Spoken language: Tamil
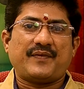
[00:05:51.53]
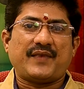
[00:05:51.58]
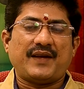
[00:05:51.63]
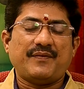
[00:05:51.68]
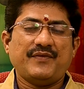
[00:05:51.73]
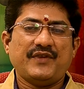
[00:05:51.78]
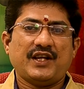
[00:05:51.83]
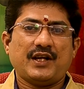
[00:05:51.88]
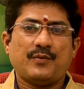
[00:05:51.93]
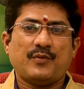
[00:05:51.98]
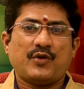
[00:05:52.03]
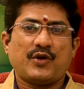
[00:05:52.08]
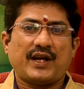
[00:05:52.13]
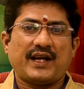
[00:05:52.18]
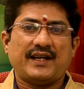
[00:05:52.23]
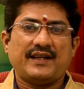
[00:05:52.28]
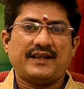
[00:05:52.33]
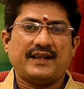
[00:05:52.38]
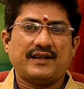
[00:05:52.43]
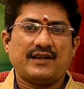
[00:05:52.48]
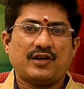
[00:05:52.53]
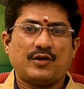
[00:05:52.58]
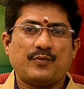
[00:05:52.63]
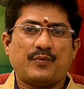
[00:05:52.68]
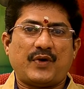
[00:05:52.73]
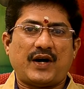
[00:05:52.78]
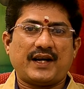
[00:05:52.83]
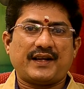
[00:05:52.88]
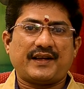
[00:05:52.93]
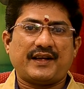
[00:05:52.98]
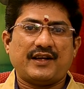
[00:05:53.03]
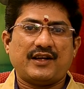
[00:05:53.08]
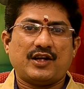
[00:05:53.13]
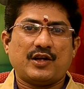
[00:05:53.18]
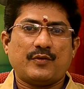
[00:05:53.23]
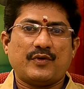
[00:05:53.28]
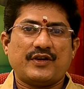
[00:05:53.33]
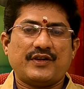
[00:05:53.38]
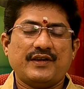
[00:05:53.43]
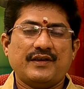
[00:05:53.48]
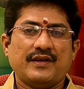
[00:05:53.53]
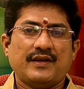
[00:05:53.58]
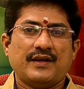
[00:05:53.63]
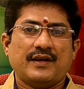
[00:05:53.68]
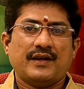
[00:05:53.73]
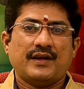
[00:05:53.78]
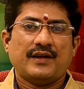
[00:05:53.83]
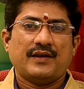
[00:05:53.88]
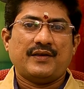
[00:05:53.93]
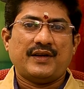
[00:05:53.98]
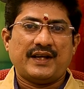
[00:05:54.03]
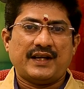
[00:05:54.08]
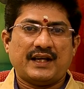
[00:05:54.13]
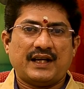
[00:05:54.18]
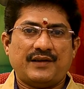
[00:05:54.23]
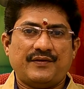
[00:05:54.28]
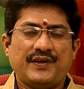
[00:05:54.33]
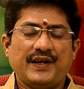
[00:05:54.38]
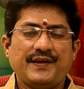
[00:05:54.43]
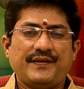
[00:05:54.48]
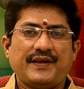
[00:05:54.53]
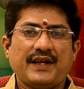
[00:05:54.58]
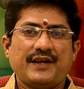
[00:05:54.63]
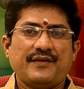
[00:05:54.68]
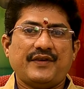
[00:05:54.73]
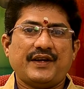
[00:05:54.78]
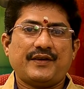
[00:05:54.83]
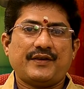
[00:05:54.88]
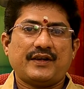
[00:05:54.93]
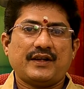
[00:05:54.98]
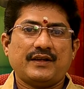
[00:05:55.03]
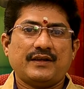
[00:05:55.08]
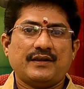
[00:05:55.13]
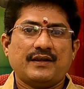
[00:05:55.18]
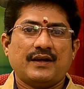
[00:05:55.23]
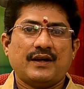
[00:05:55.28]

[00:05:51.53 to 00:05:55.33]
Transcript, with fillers: தந்திர முறைகள் என்று பார்க்கின்ற பொழுது நீங்கள் வீட்டை விட்டு